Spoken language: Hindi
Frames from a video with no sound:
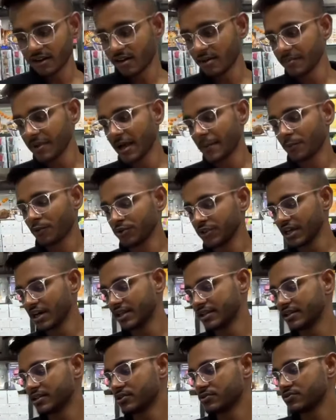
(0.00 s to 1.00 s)
अलावा मैं आपको
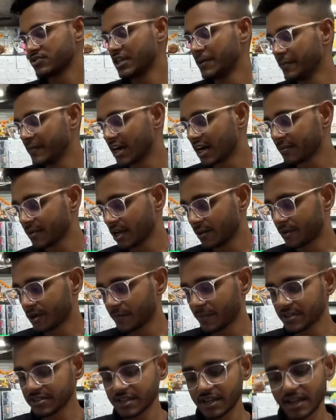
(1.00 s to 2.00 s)
दिखा देता हूँ सिम कार्ड में हमारे
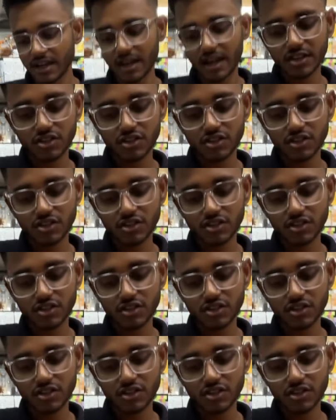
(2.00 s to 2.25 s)
पास आ